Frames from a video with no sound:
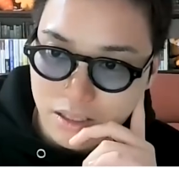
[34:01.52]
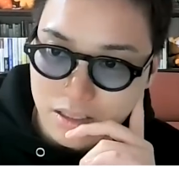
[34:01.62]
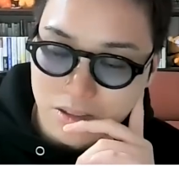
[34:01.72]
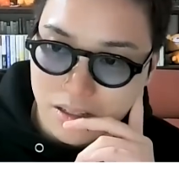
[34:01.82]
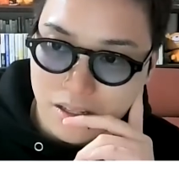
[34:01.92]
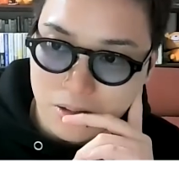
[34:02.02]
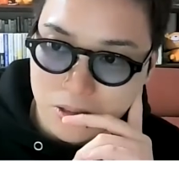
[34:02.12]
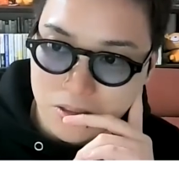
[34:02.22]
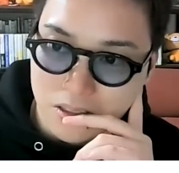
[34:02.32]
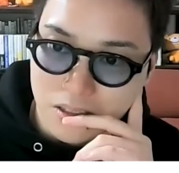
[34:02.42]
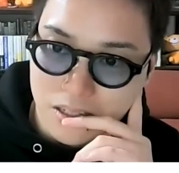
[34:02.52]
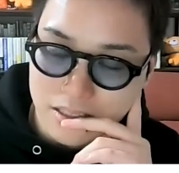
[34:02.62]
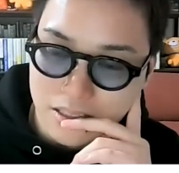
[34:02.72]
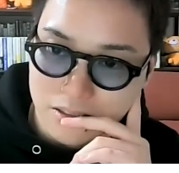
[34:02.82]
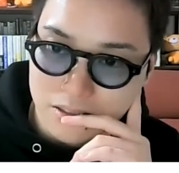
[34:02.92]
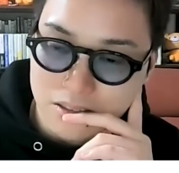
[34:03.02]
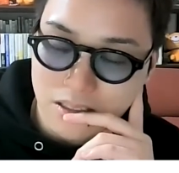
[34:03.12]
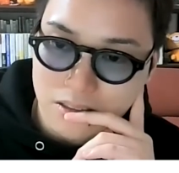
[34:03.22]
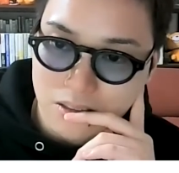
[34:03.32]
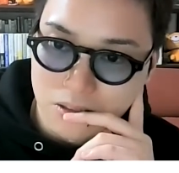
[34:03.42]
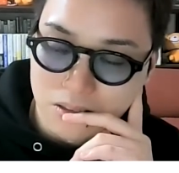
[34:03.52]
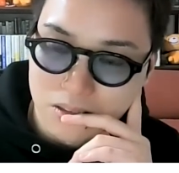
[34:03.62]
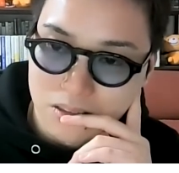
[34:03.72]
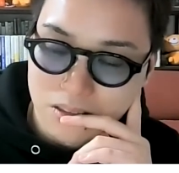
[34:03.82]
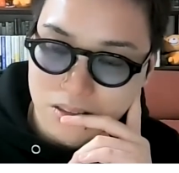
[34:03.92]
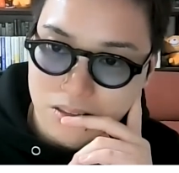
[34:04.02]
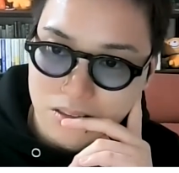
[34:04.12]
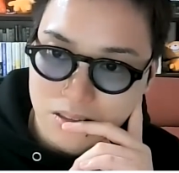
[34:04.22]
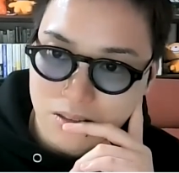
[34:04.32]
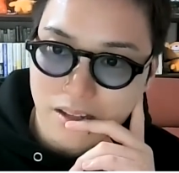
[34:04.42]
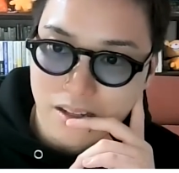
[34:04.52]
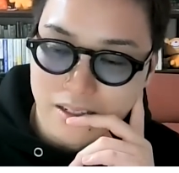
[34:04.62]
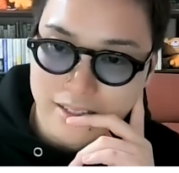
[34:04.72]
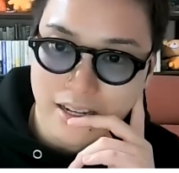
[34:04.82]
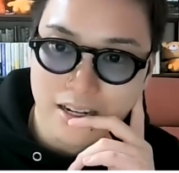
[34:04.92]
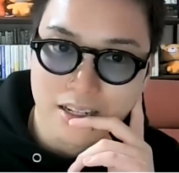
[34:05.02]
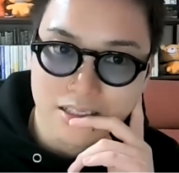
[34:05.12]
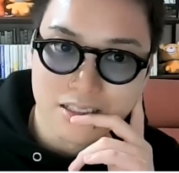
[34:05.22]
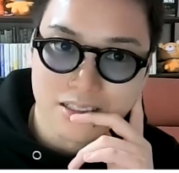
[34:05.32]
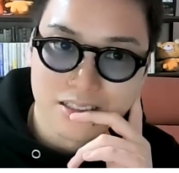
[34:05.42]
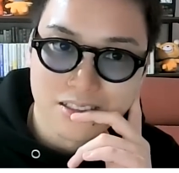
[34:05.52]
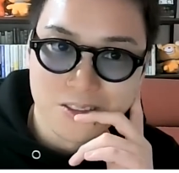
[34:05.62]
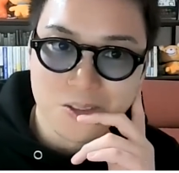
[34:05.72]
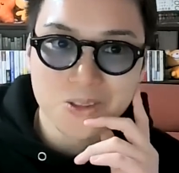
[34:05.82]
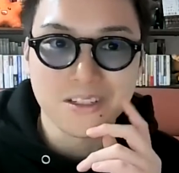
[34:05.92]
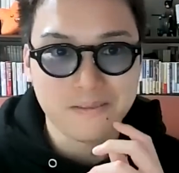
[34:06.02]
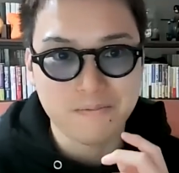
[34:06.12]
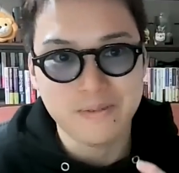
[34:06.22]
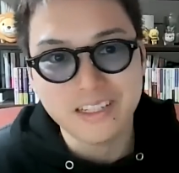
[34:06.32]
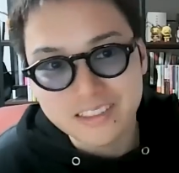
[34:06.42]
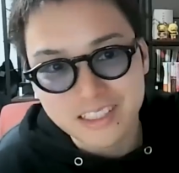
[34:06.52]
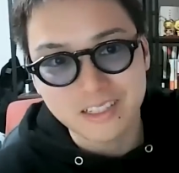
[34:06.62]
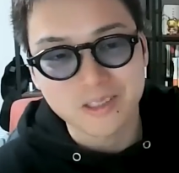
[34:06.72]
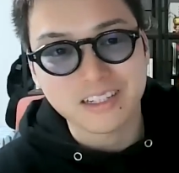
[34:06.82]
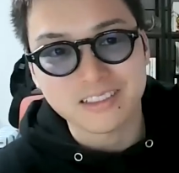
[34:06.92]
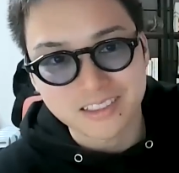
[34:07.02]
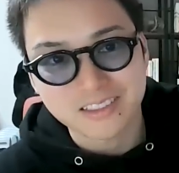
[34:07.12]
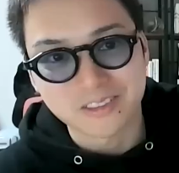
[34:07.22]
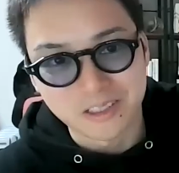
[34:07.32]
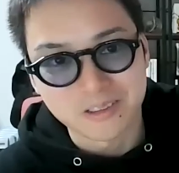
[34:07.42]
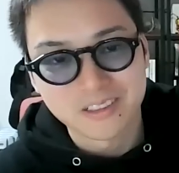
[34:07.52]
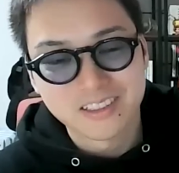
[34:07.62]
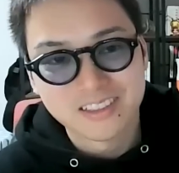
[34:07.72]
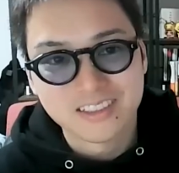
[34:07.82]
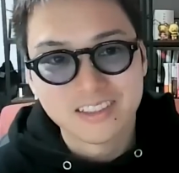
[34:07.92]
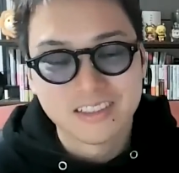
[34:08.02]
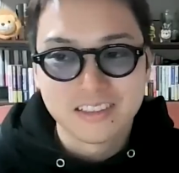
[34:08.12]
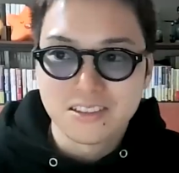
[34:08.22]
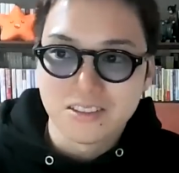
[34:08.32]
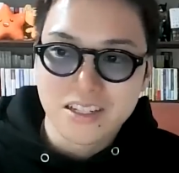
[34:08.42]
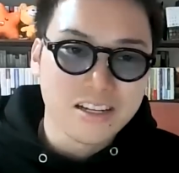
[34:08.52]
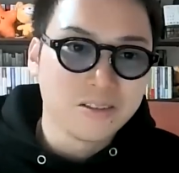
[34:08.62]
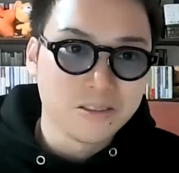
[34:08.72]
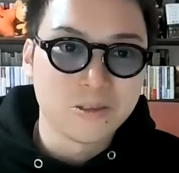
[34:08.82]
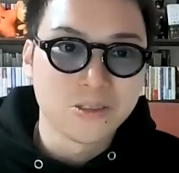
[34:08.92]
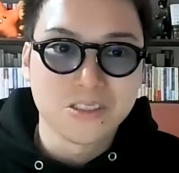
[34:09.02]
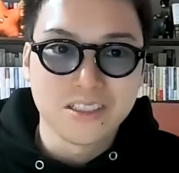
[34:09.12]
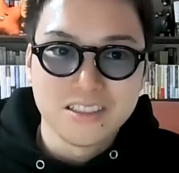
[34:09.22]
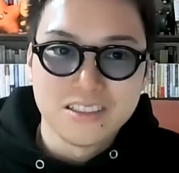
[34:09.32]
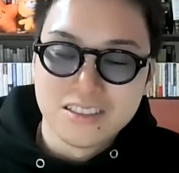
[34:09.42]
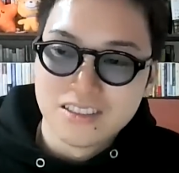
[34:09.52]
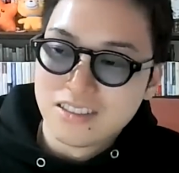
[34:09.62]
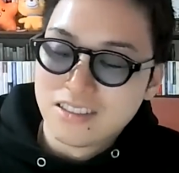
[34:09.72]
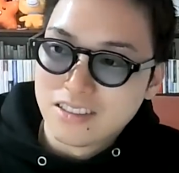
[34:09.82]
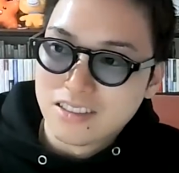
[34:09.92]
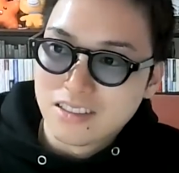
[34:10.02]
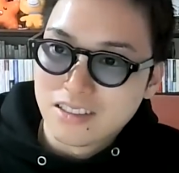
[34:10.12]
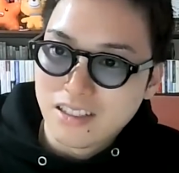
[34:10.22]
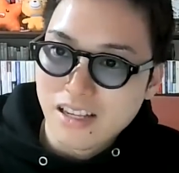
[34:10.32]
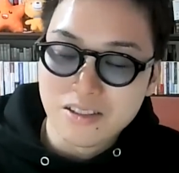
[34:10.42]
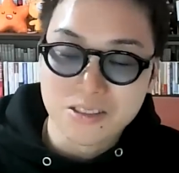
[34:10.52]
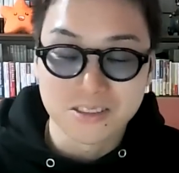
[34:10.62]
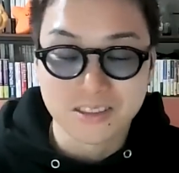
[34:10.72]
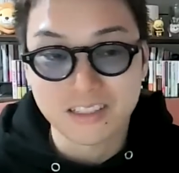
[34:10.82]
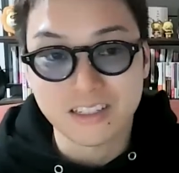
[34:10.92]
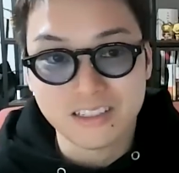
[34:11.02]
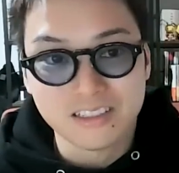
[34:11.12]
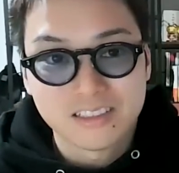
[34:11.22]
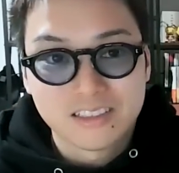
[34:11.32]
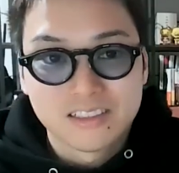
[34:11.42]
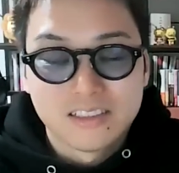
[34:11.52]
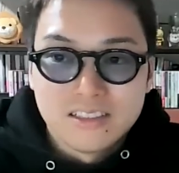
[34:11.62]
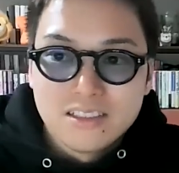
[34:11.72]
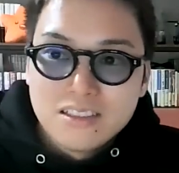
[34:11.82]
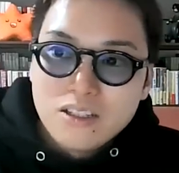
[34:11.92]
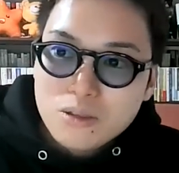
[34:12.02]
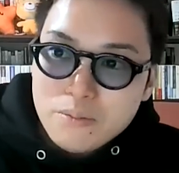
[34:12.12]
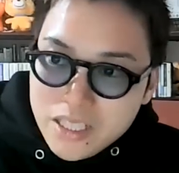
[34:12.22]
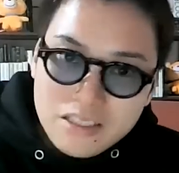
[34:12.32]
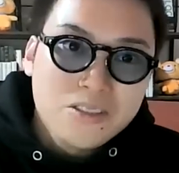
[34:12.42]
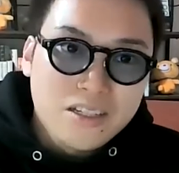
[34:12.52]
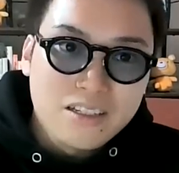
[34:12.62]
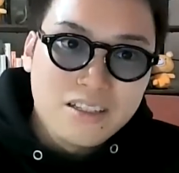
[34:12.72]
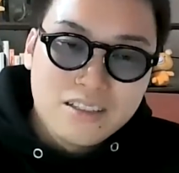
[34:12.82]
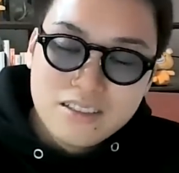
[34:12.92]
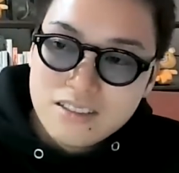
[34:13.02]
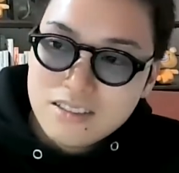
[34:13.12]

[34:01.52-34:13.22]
で、それで用紙とかを書いたりするんですけど、それで鍛えられた。要するにめちゃくちゃ直されるんです、それを。その大学の教授とかに。研究室の先生に、えっと、めっちゃ直されてる。